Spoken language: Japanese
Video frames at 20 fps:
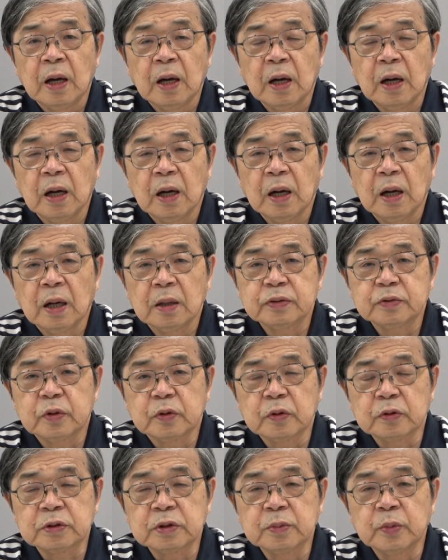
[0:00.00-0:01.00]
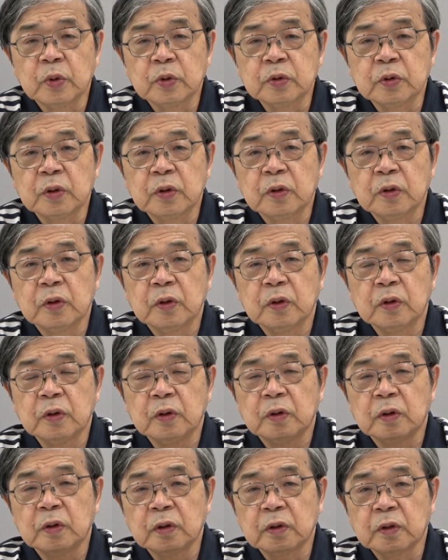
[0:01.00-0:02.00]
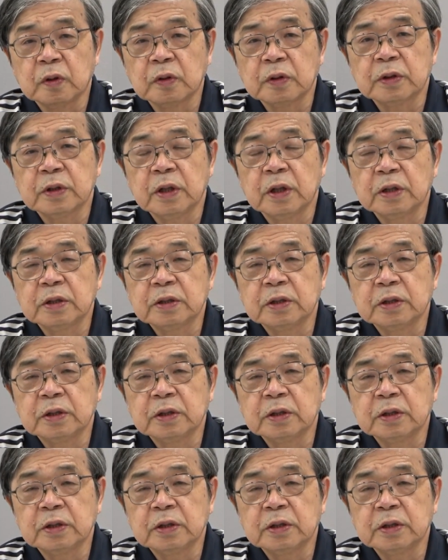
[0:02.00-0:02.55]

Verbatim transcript: あ不届き者をこう